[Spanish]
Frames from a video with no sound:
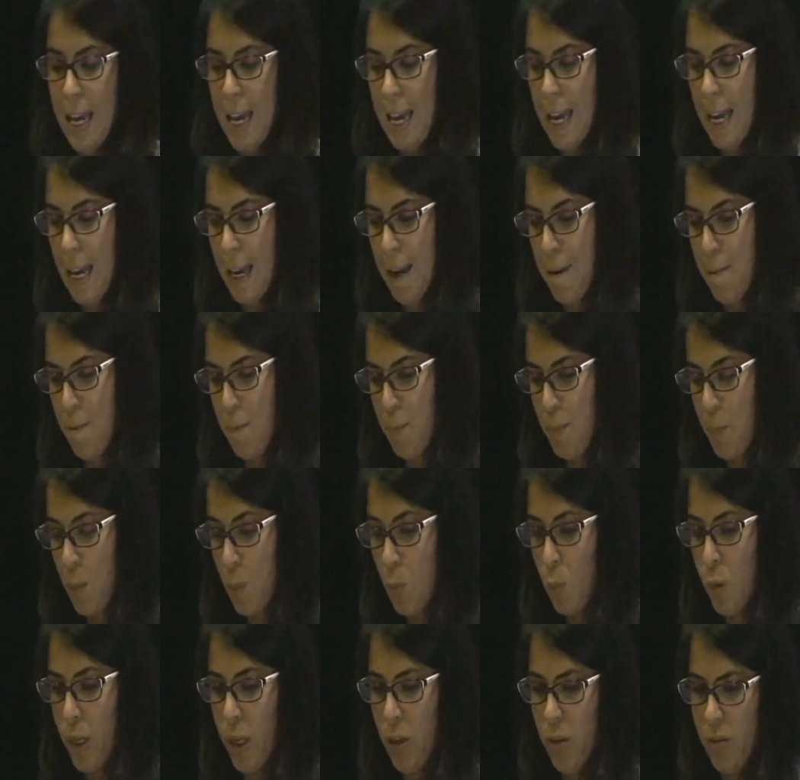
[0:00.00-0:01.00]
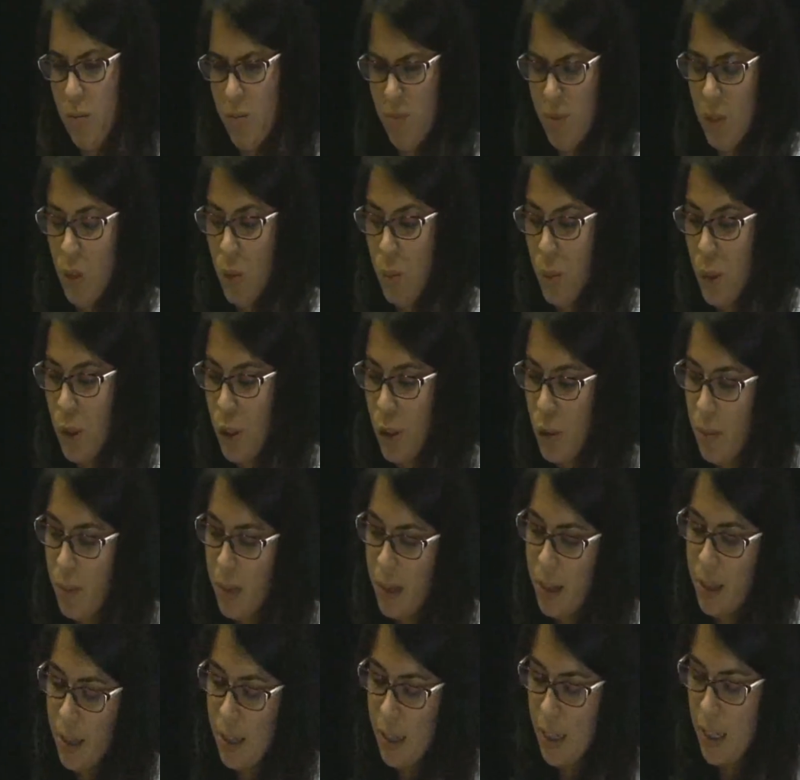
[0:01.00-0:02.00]
Em, bueno, como
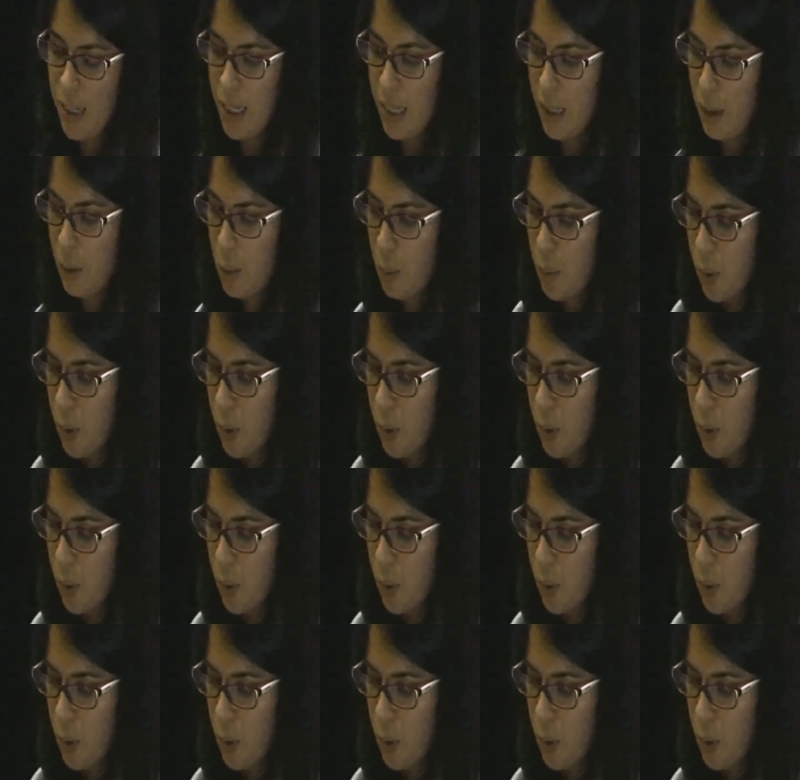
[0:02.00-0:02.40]
Norma ayer